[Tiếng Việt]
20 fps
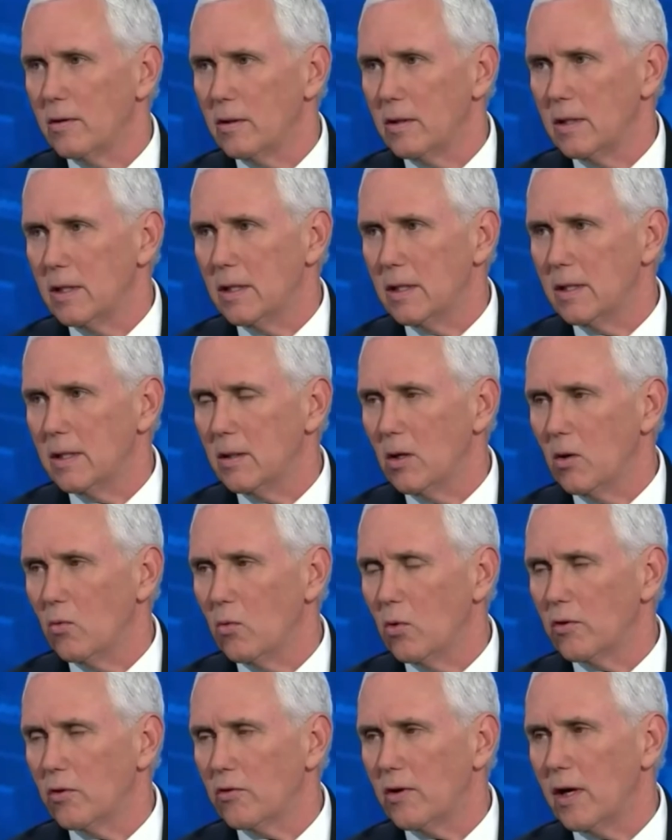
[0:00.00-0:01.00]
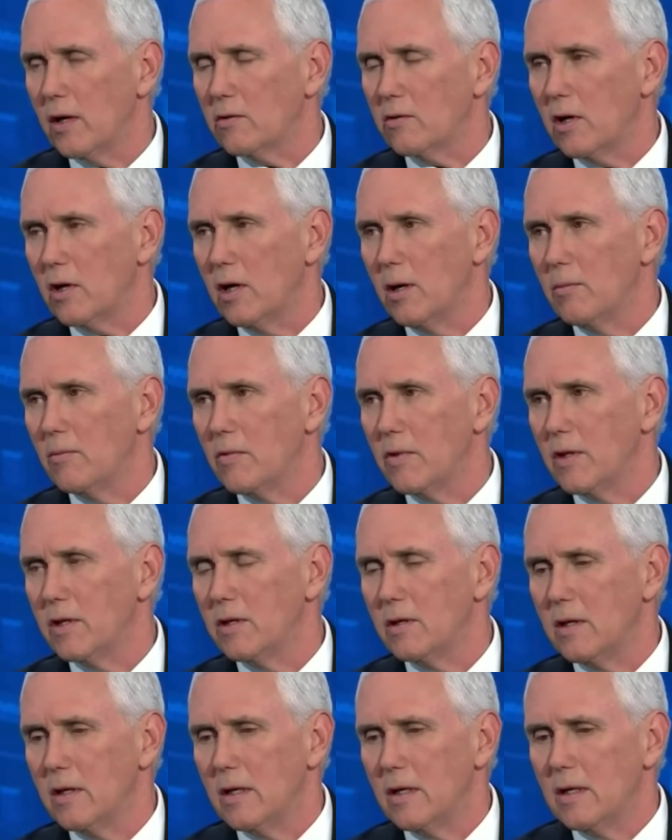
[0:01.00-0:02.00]
nói rằng quận
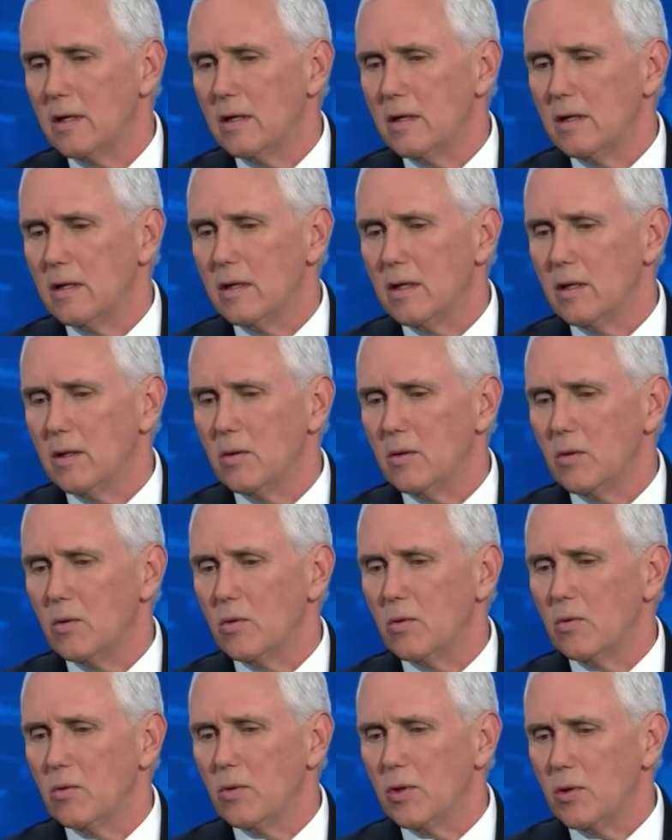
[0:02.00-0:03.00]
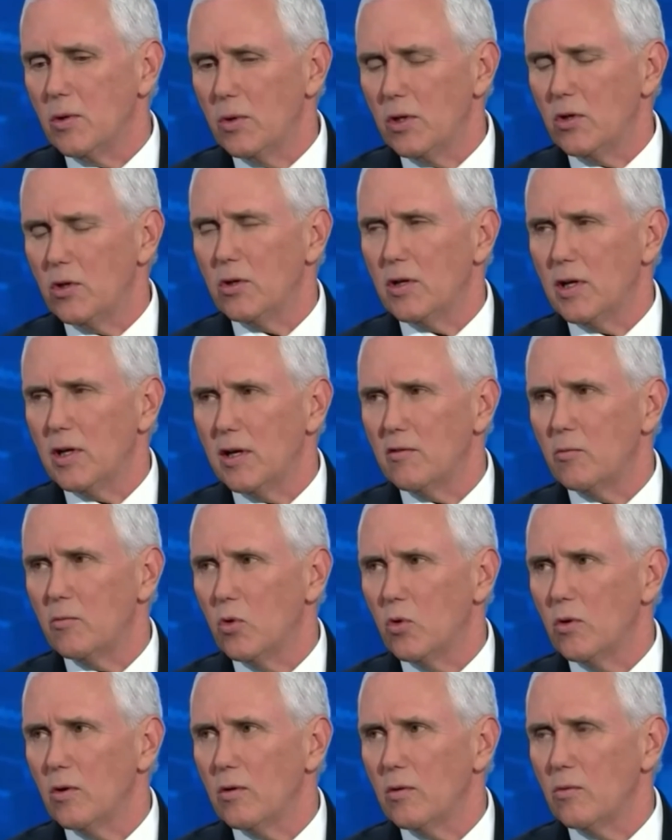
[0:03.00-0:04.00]
Cam đã sẵn sàng để
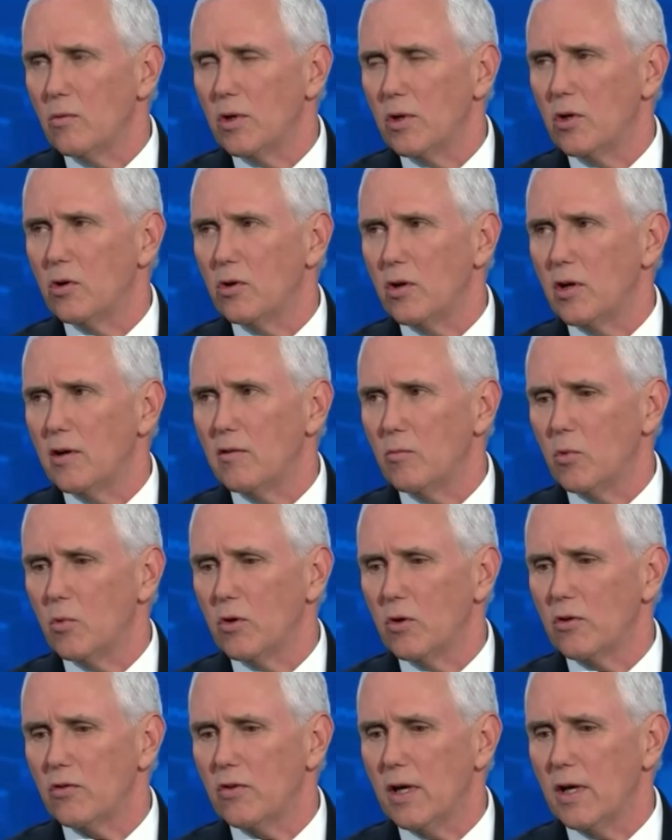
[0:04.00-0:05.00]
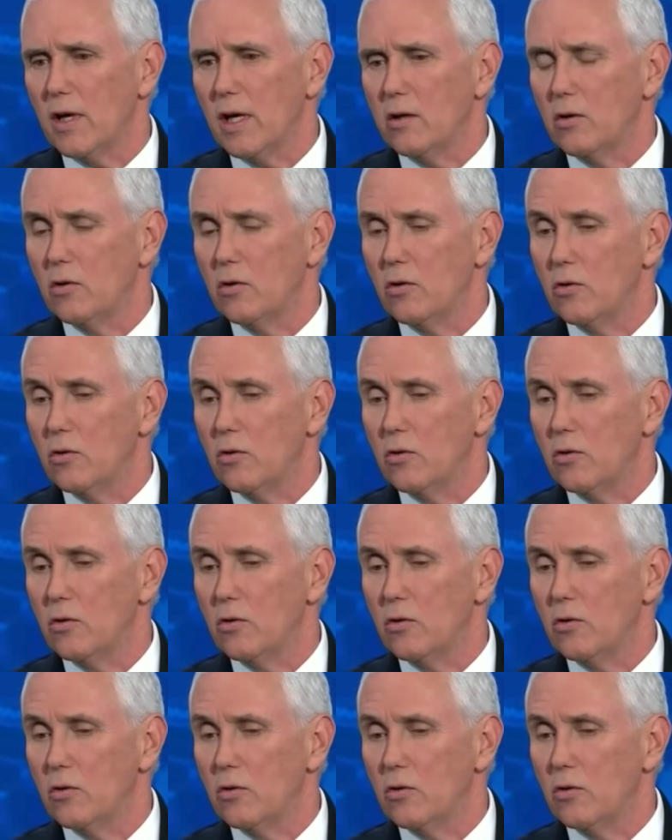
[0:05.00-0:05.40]
thử nghiệm bất cứ ai vào